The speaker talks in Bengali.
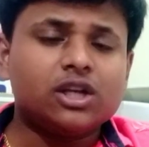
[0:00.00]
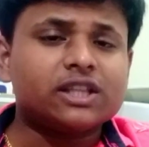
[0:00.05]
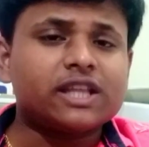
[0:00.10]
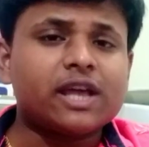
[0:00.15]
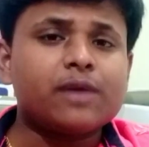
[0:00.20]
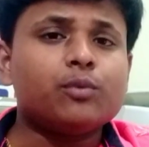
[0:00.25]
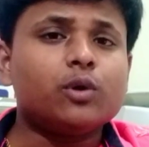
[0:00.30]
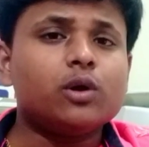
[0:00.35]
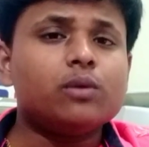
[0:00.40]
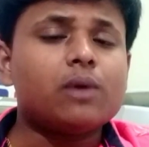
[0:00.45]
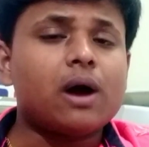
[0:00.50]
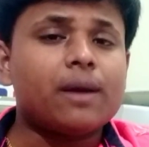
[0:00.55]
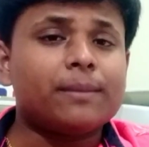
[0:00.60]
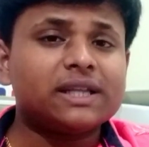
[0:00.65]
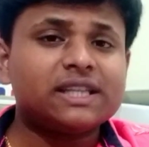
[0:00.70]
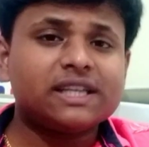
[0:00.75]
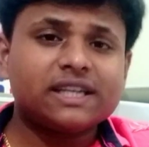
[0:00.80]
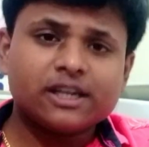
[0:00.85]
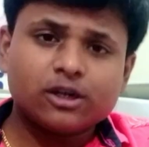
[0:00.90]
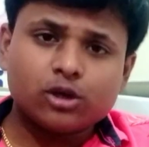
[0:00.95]
তাই বলবো
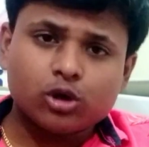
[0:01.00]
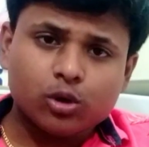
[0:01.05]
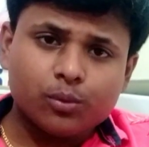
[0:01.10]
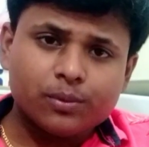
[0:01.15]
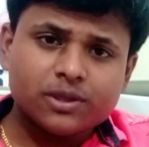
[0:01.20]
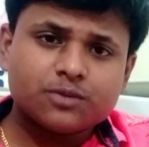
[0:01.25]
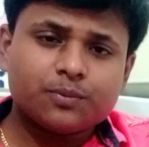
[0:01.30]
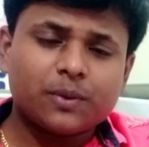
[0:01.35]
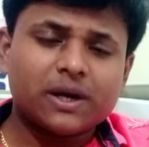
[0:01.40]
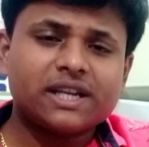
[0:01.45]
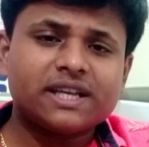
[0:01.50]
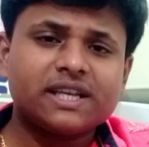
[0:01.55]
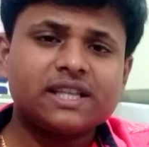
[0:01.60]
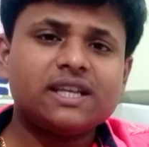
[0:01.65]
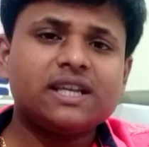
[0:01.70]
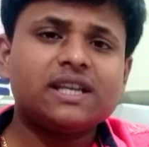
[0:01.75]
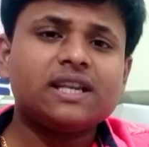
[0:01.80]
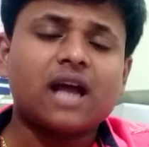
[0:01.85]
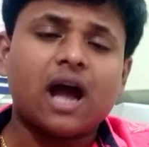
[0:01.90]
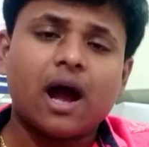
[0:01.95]
আমাদেরকে ডকুমেন্টস পাঠিয়ে
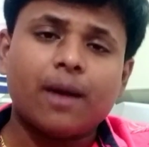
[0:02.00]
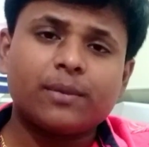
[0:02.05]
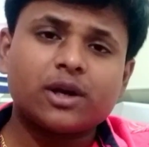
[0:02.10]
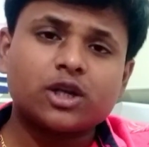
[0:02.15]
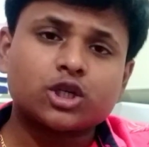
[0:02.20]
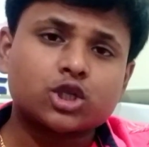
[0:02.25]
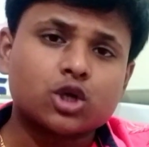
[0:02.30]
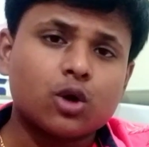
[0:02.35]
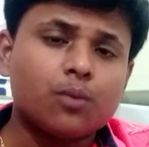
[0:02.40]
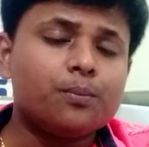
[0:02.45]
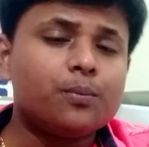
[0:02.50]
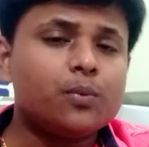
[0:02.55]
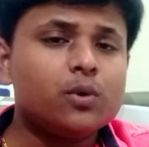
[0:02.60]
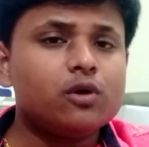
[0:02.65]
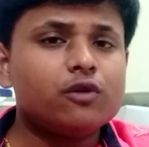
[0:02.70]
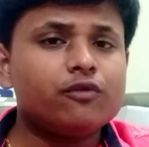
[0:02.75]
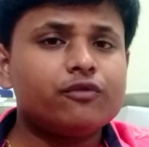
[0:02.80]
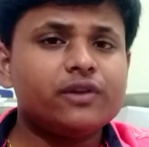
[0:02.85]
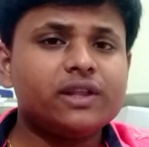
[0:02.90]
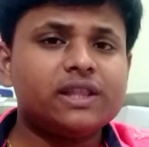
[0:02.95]
দিন আমরা
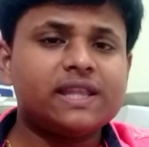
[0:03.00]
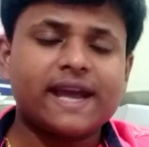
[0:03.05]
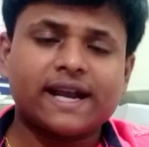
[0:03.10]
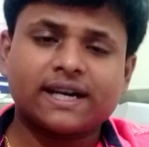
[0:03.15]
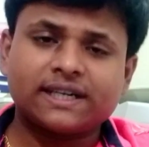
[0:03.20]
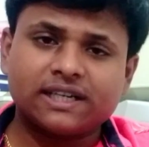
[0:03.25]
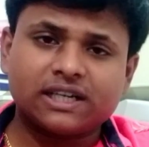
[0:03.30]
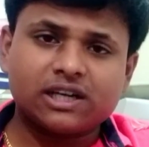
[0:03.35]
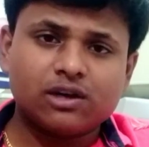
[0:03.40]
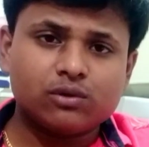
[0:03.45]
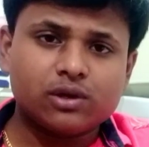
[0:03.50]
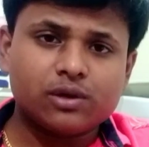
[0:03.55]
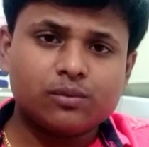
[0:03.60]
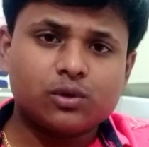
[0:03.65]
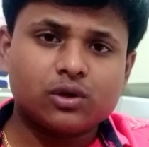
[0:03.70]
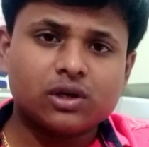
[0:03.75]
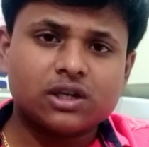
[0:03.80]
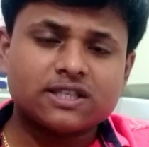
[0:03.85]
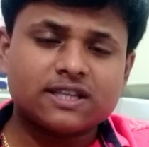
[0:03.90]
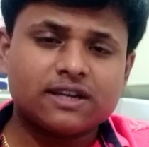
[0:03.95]
সম্পূর্ণ ফ্রিতে এক টাকাও
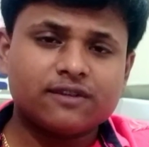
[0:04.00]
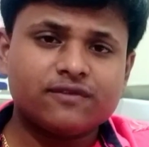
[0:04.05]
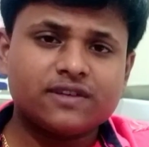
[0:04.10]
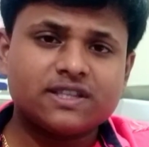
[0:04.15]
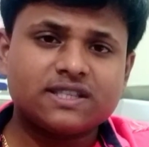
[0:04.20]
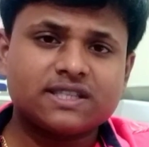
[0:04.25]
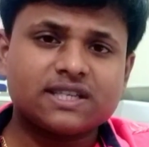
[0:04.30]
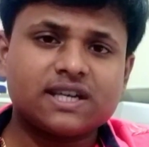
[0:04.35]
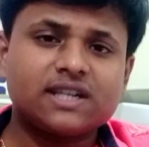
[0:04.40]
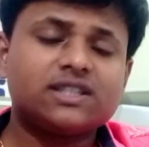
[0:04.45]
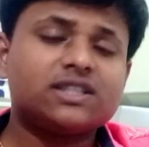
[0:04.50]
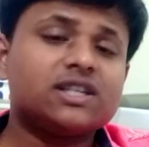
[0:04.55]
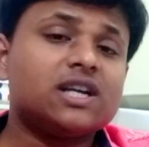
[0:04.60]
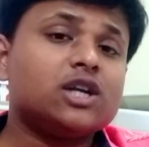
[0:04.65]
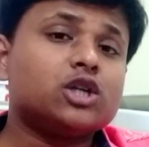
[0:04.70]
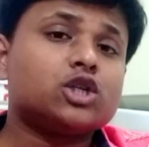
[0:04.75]
নেবো না সার্ভিস চার্জ